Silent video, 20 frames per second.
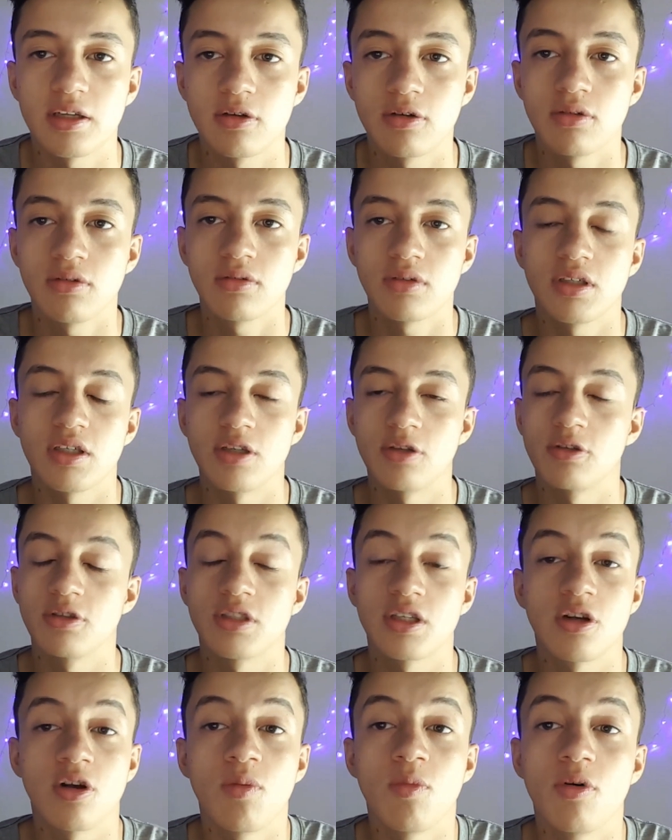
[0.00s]
no y no
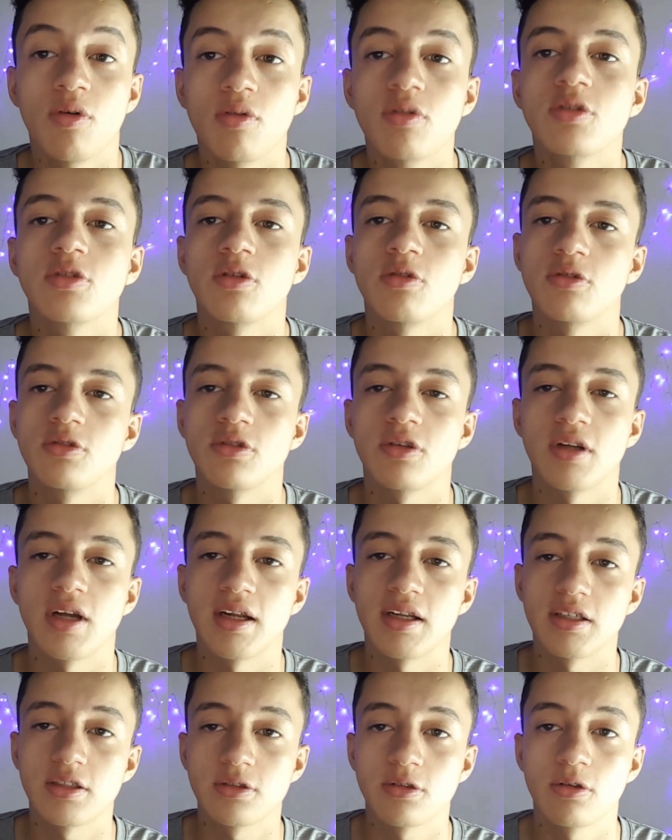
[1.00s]
sé cómo
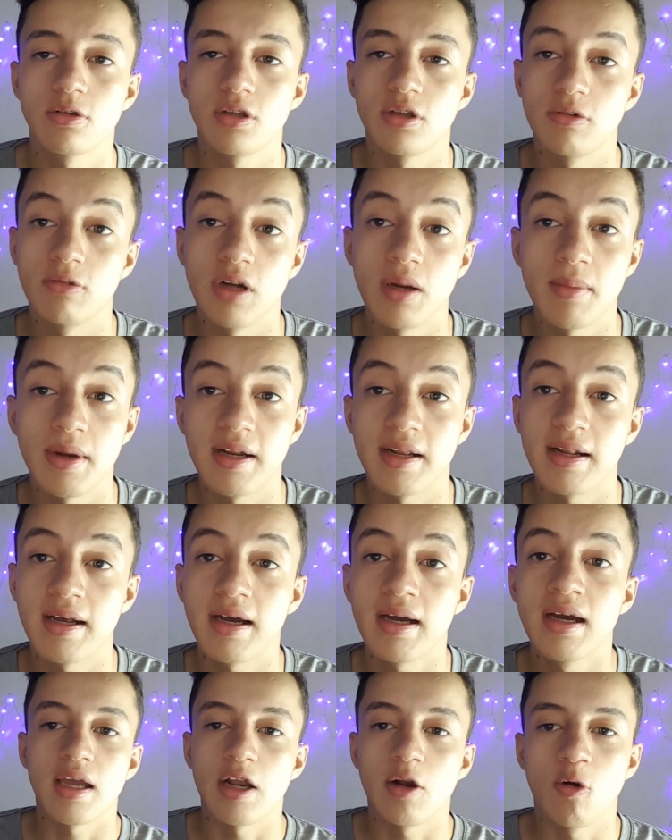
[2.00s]
solucionar esto de una
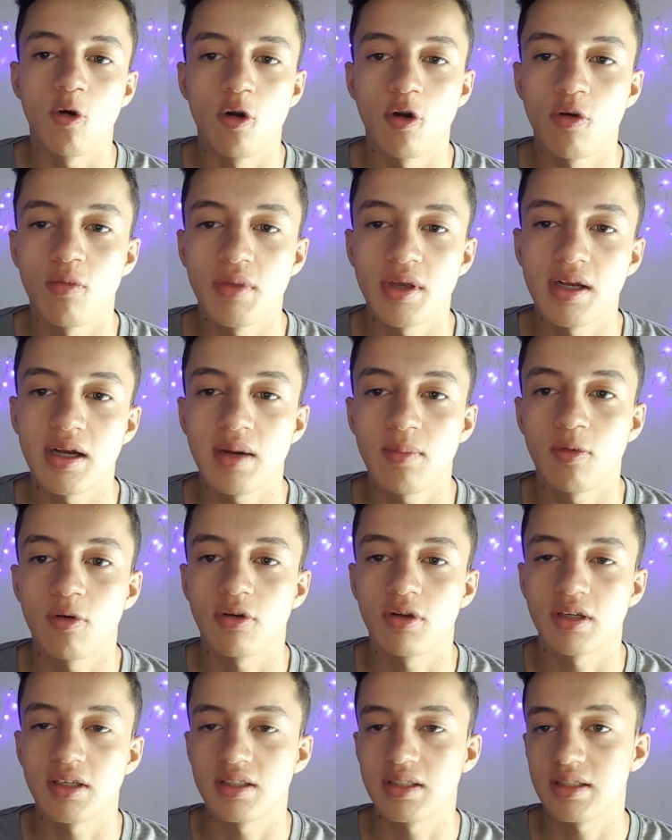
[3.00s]
manera económica
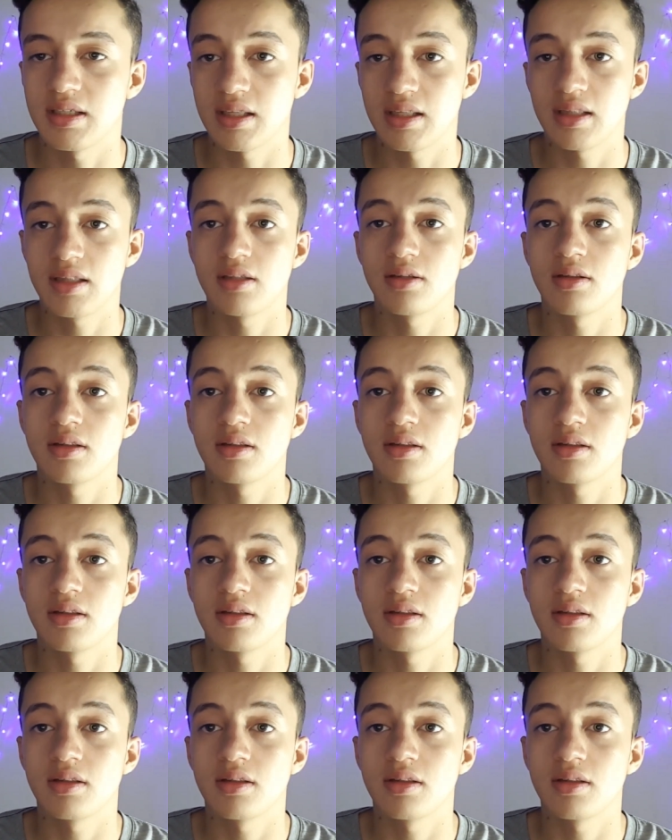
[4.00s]
porque es que